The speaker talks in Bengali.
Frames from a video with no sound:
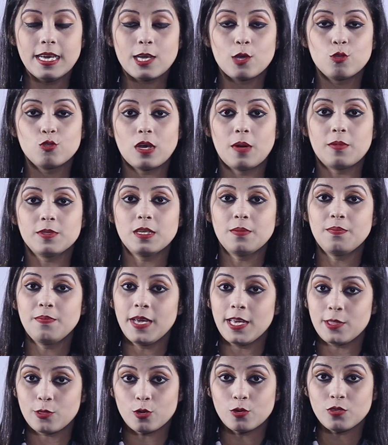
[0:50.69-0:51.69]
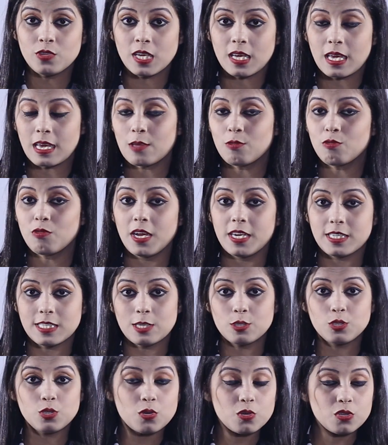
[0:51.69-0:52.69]
কিন্তু আমাদের ভেতর থেকে কিন্তু
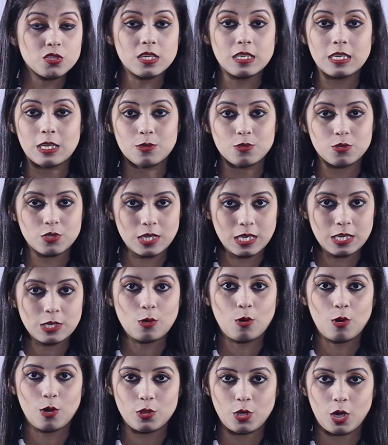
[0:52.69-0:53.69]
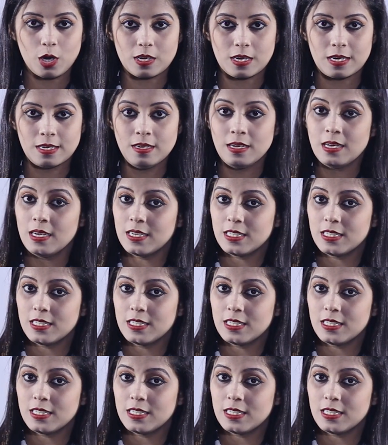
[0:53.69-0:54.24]
এটার জন্য যে নিউট্রেনগুলো দরকার